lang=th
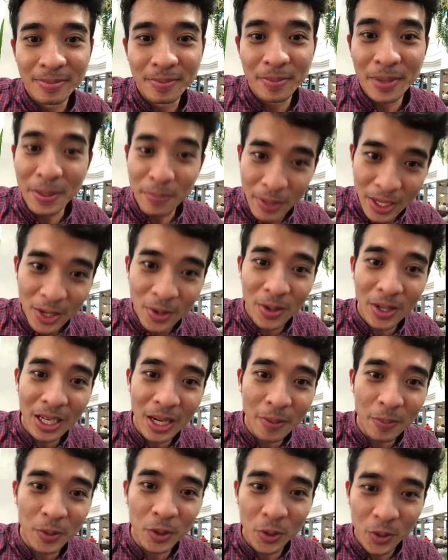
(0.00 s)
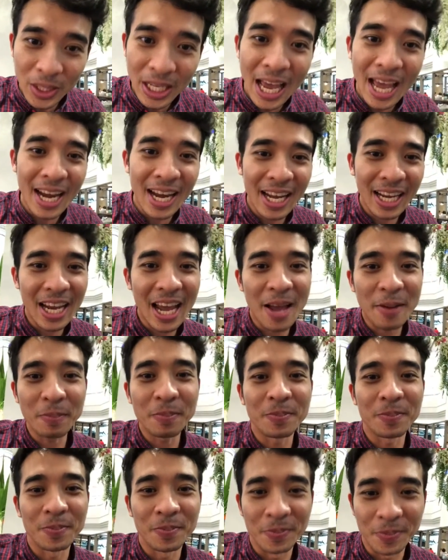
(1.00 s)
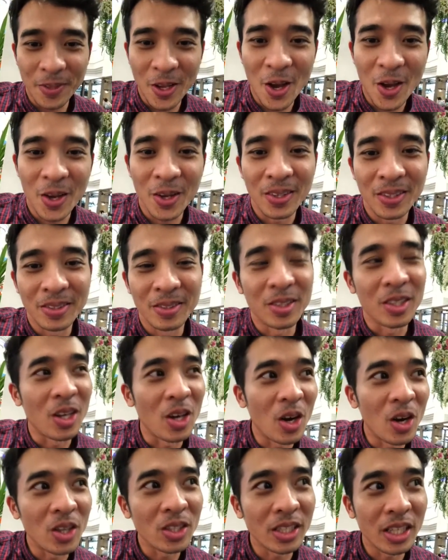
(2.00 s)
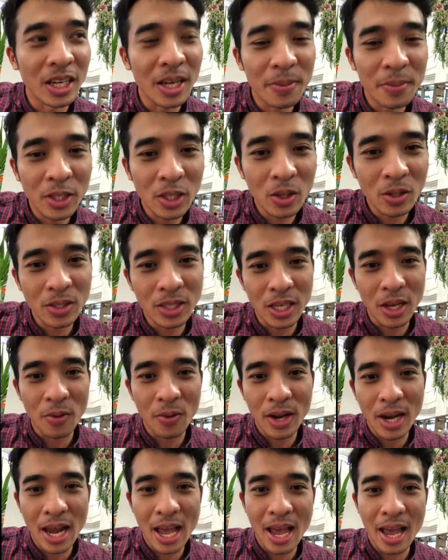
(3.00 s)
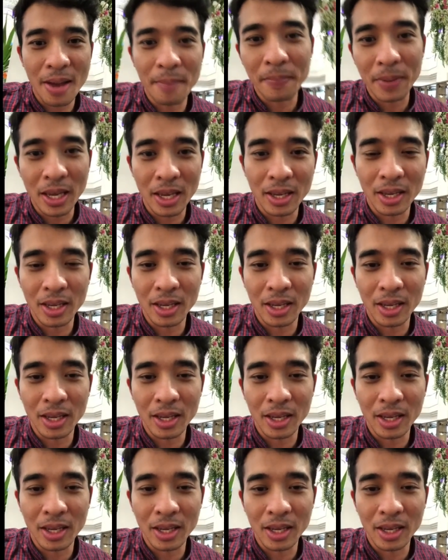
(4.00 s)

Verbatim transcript: เป็นประโยชน์กับทุกท่านนะครับเนาะก็จะได้ไม่ต้องเสียเวลาไป